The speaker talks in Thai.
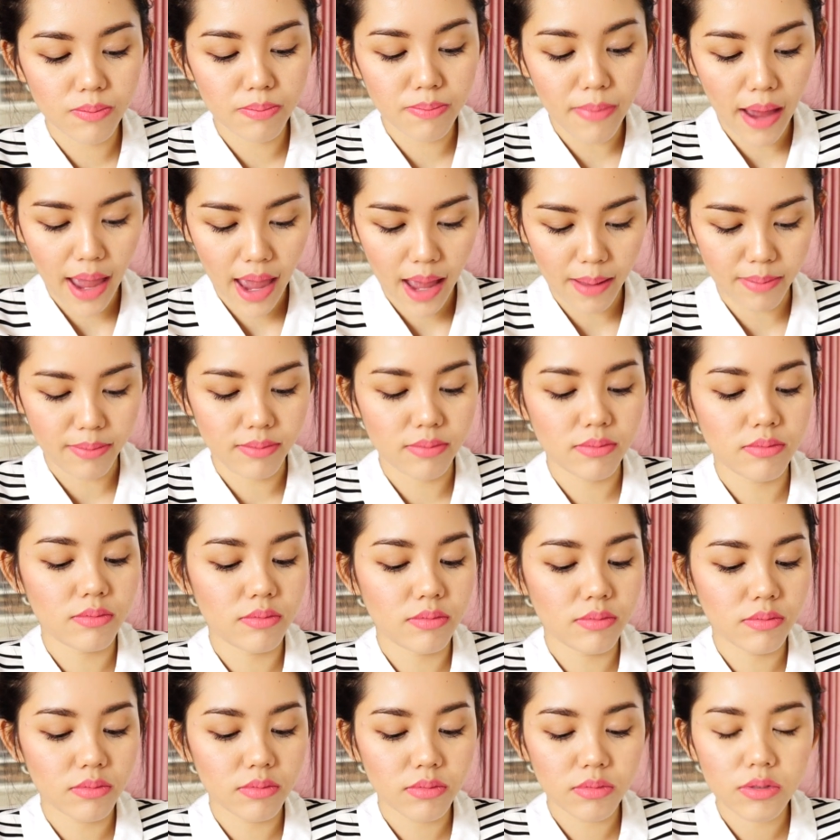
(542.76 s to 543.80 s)
แบบ
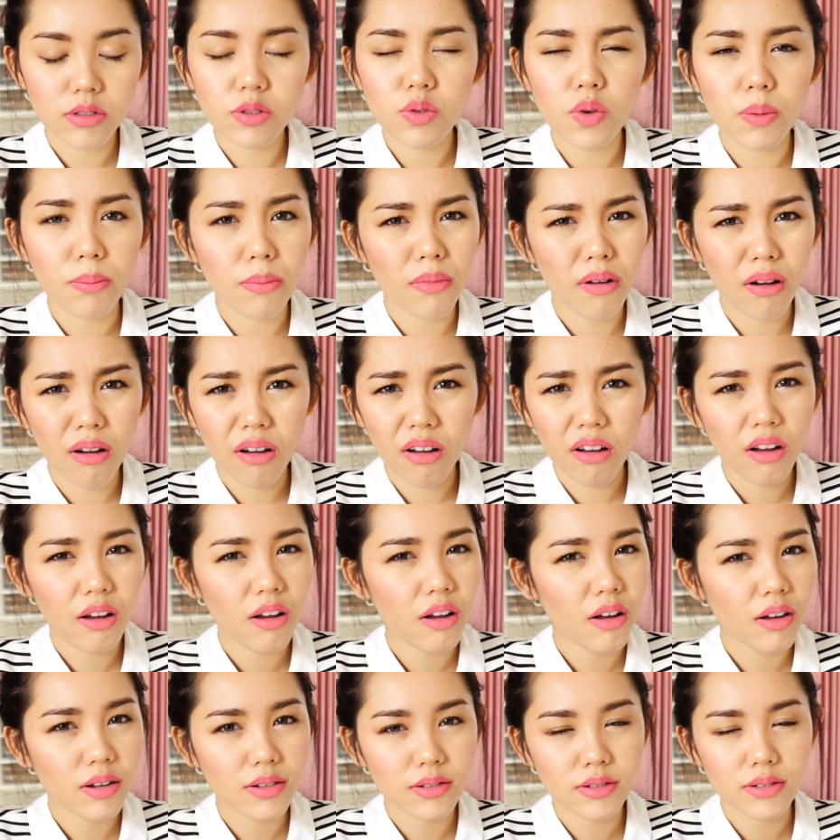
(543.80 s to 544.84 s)
สวยมาก
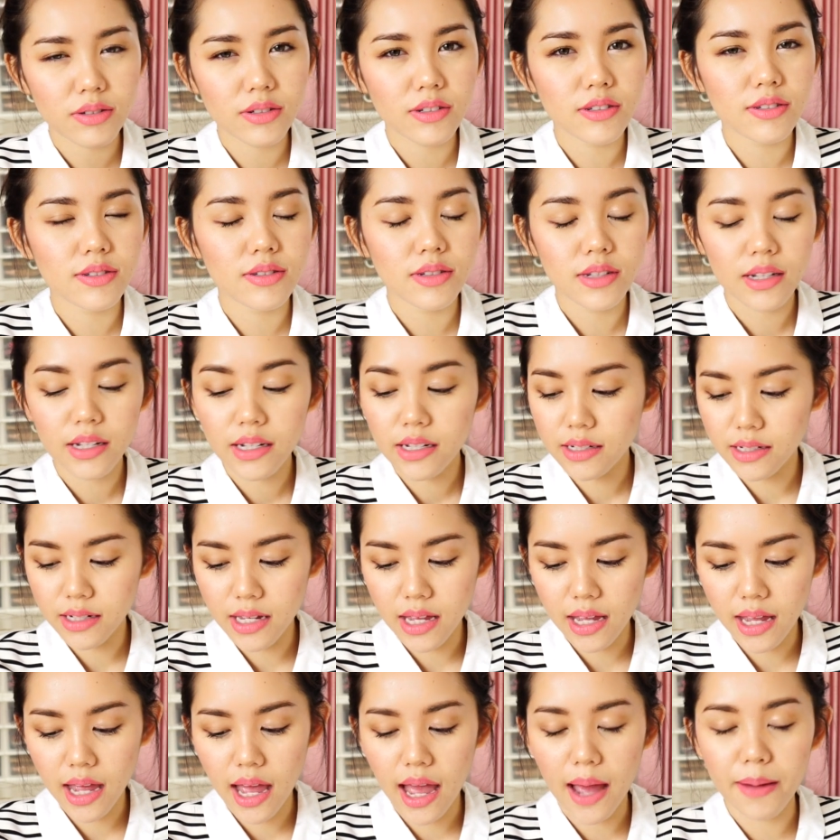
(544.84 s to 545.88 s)
ดี
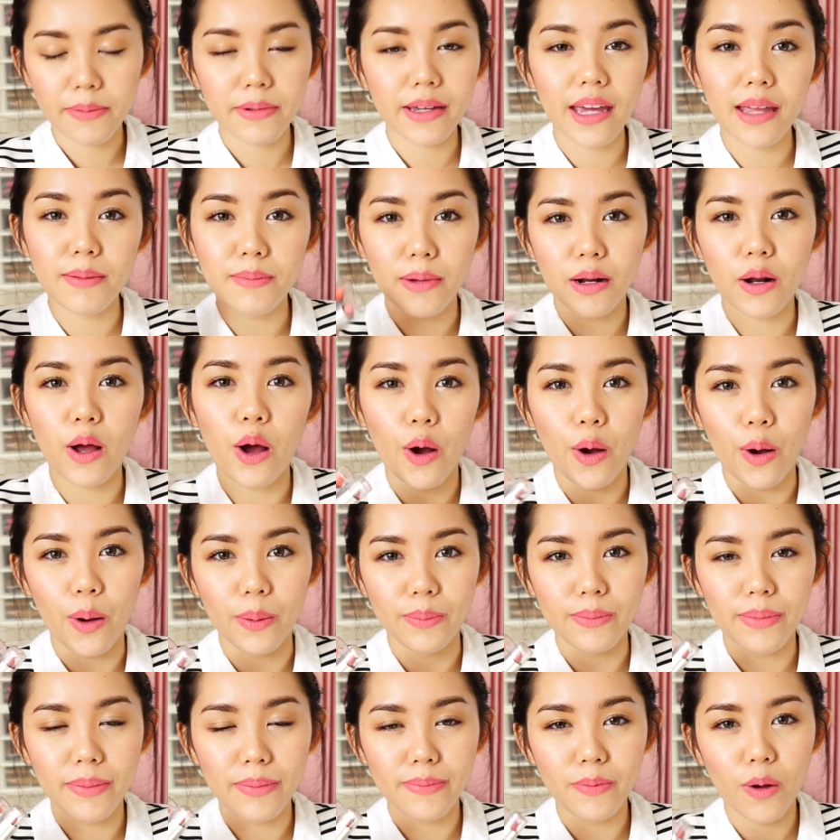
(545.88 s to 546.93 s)
งามกลิ่นมันหอม
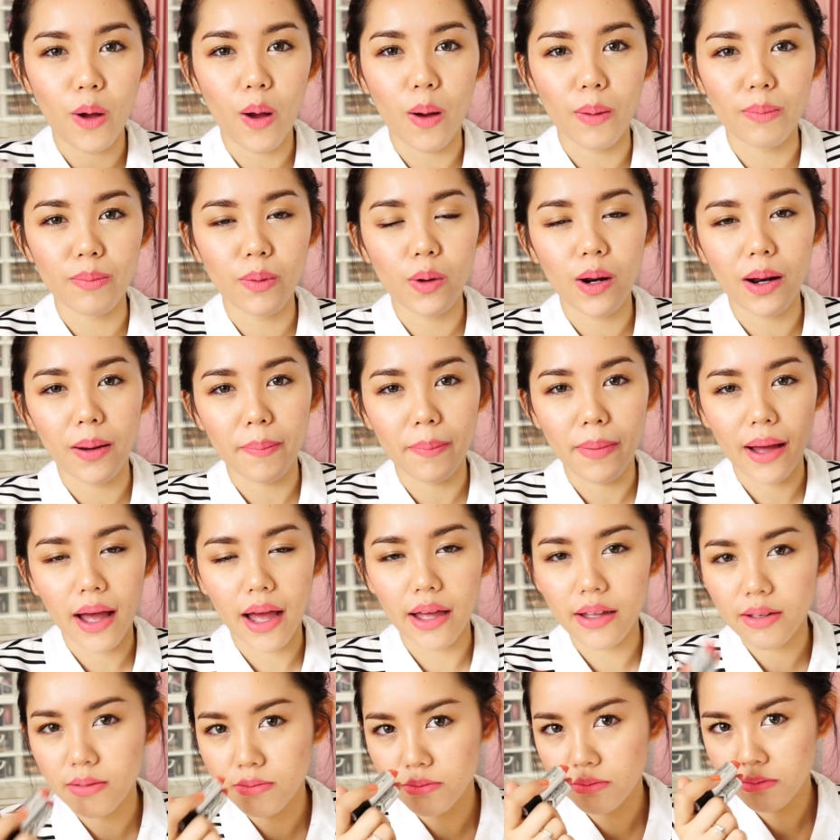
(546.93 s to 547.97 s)
แบบหอมผลไม้
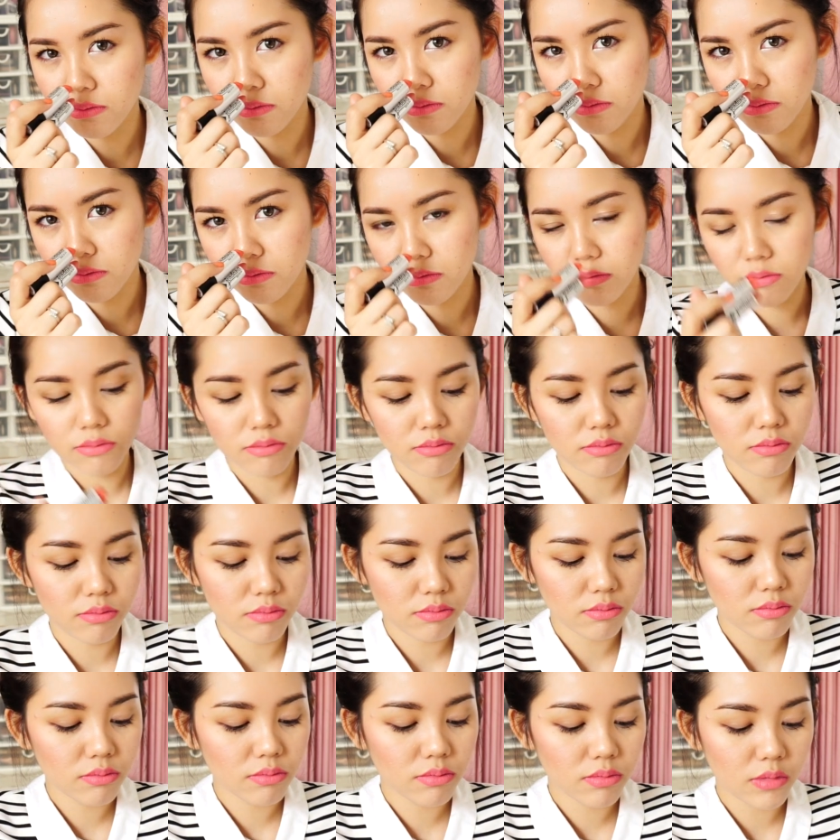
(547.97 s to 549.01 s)

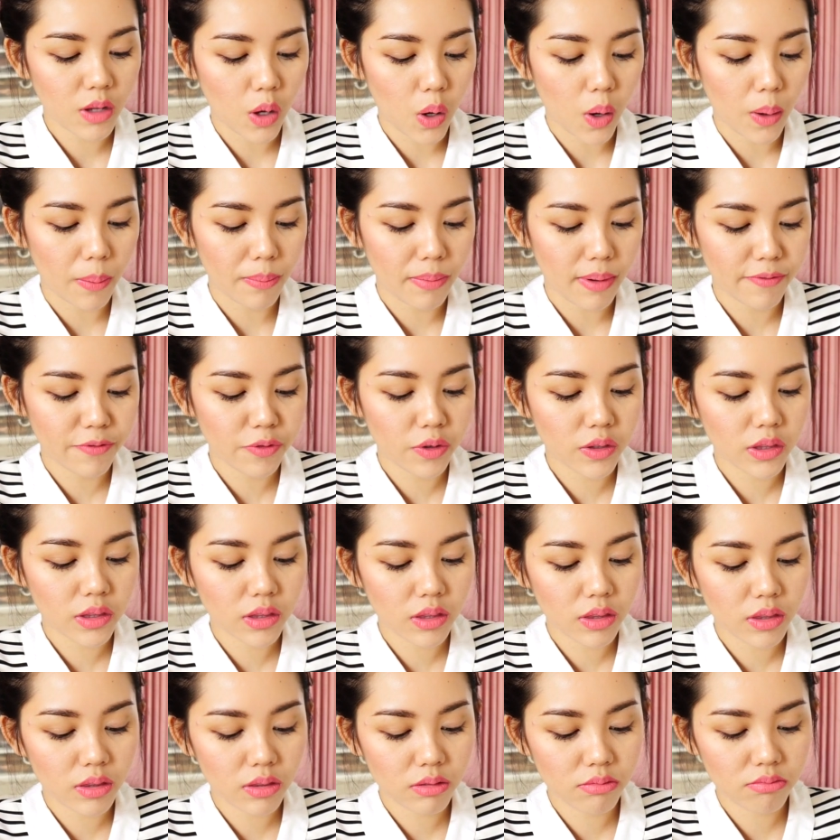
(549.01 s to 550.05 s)
หอมแบบฟ
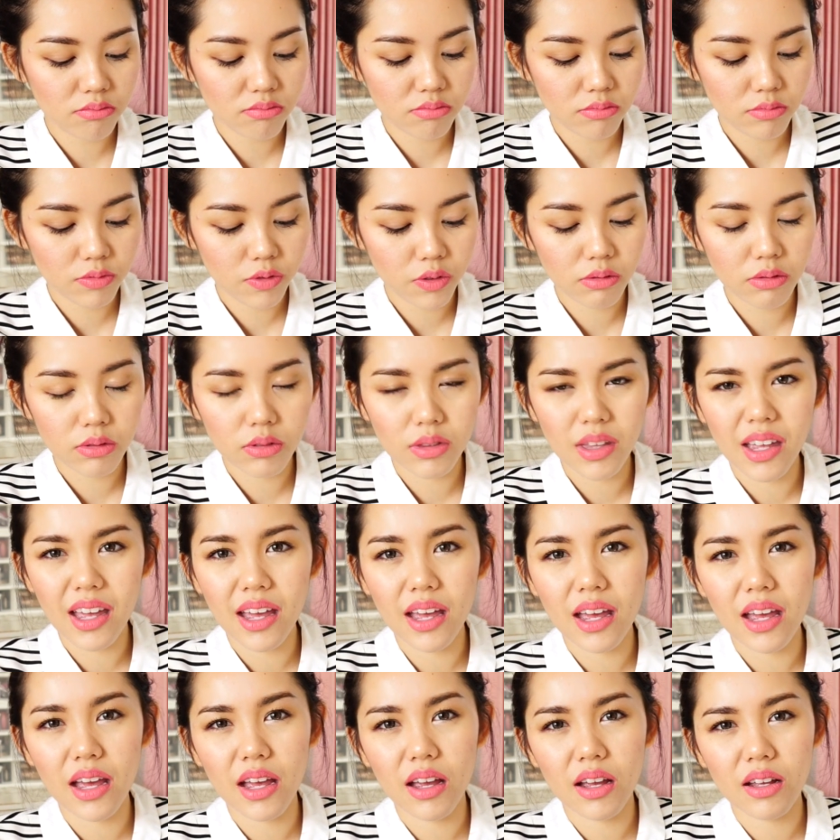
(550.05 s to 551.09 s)
รุต
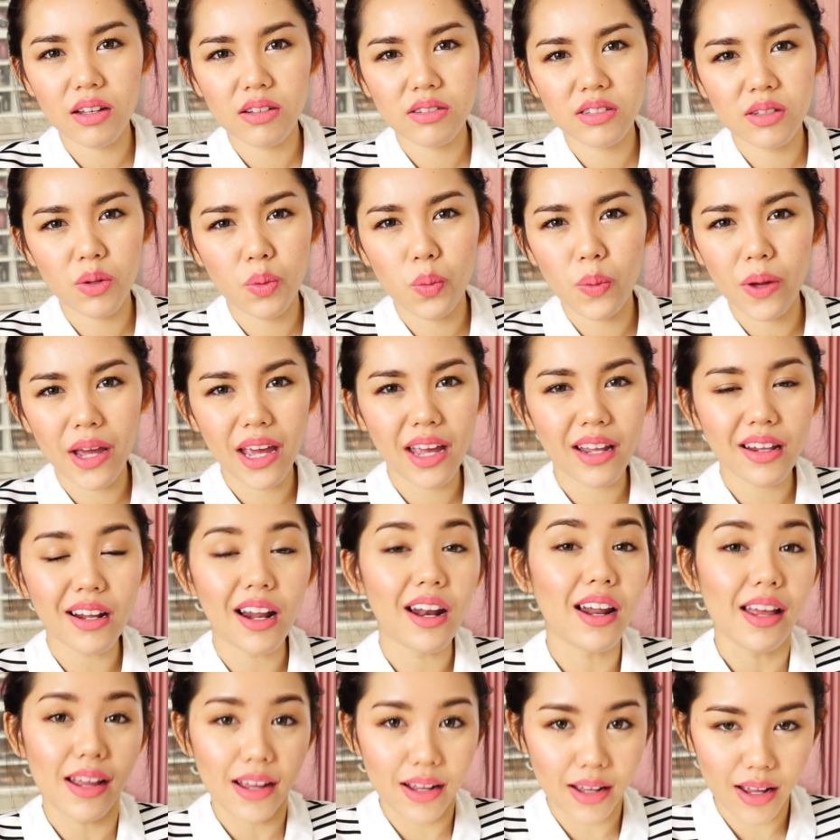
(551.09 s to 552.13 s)
ตี้สวีทอะ
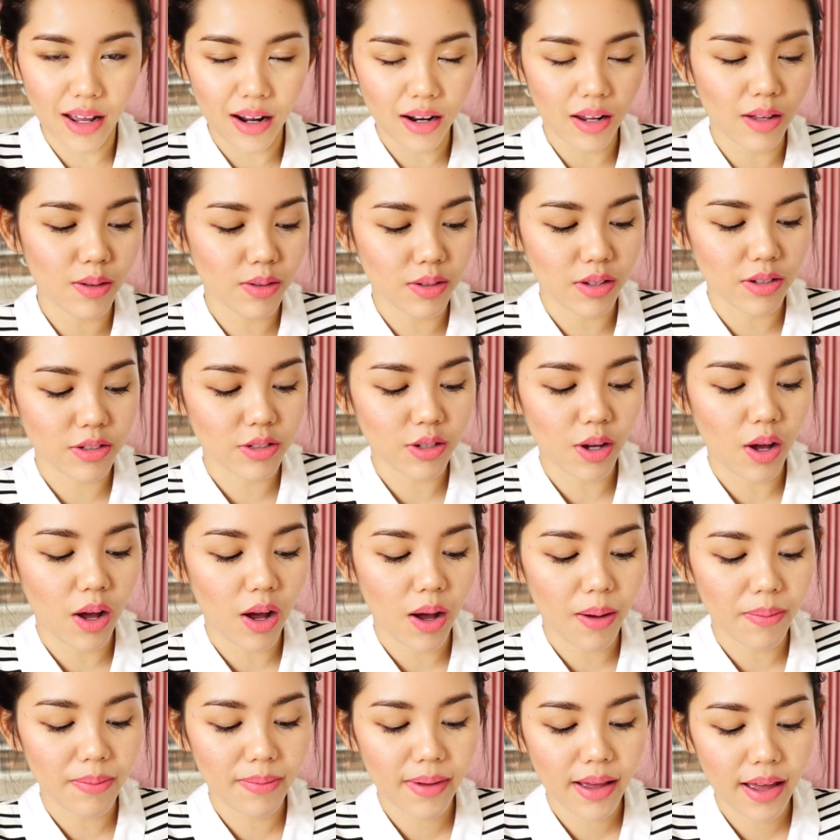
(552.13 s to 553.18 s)
ไรอย่างเงี้ยเราชอ
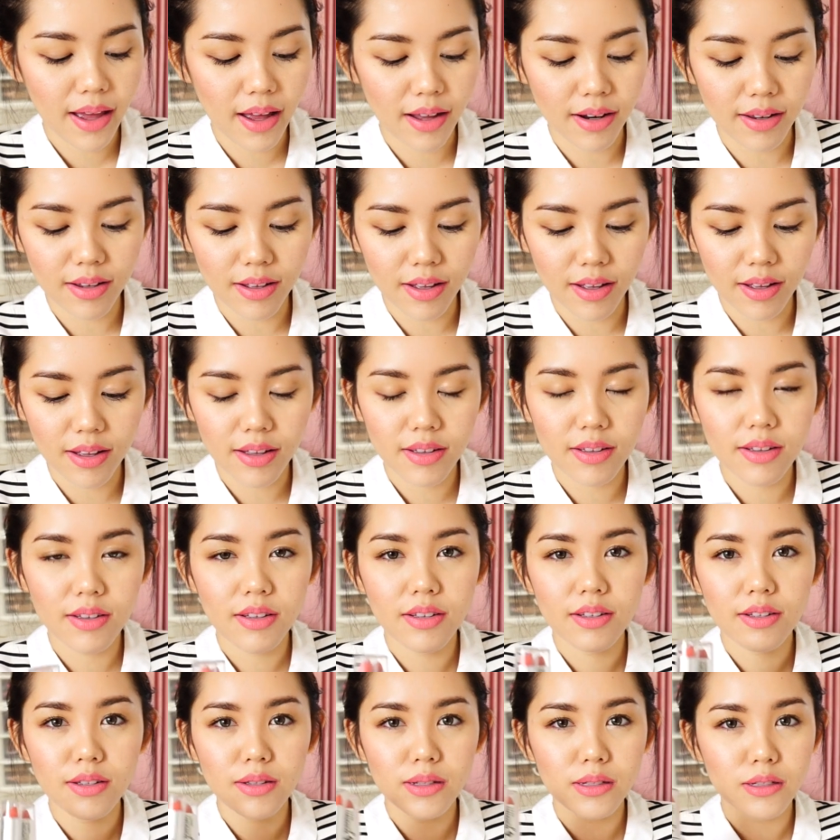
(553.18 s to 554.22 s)
บมากแล้วก็
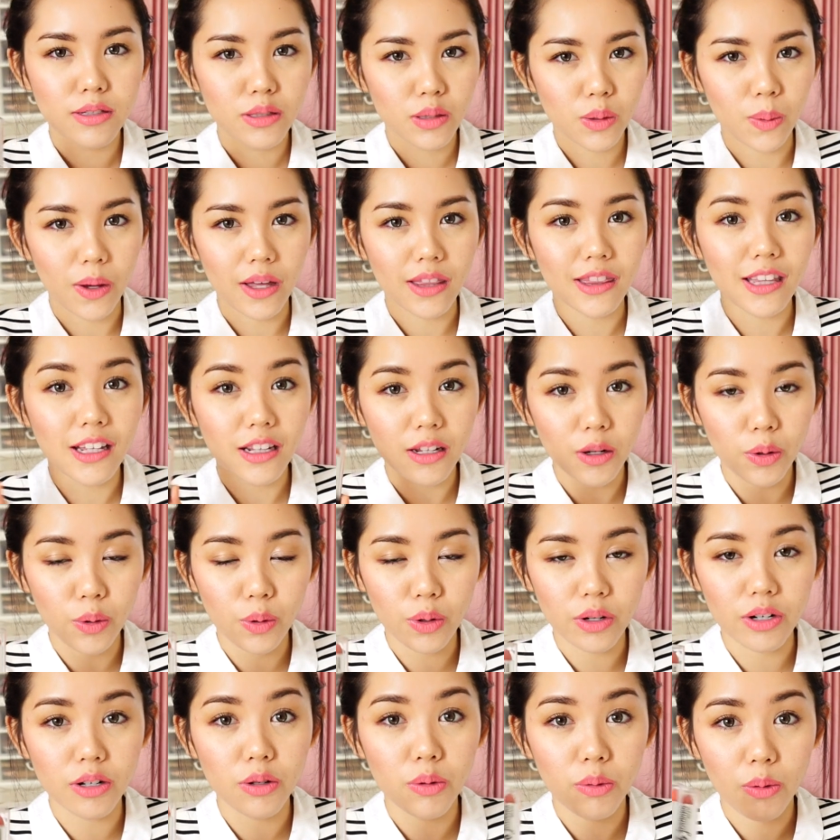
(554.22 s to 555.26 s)
สวยติดท
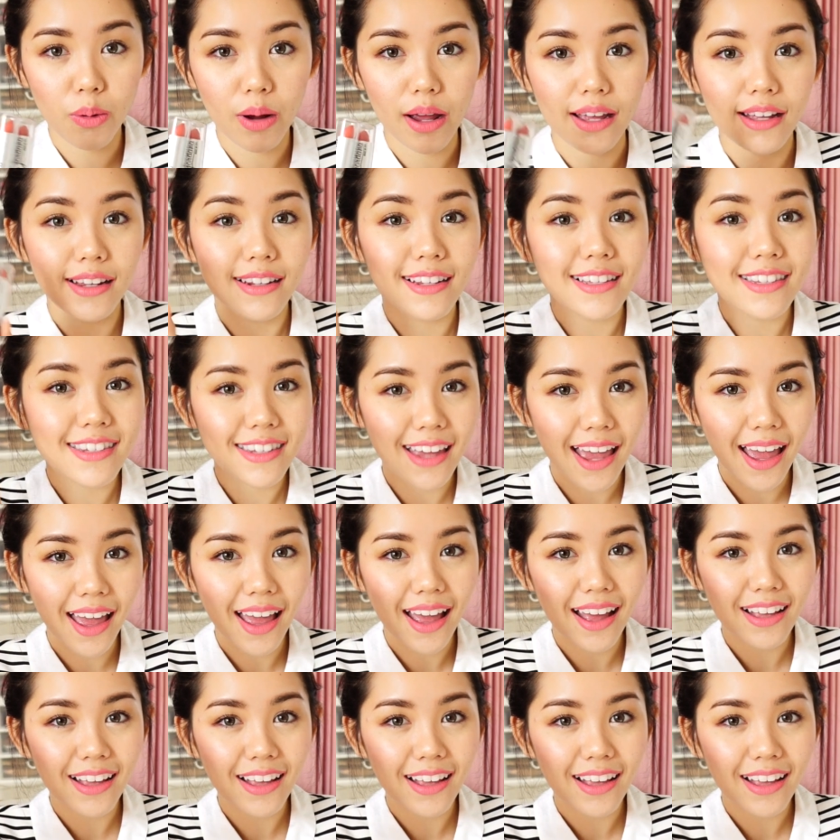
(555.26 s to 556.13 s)
นด้วยนะจ๊ะ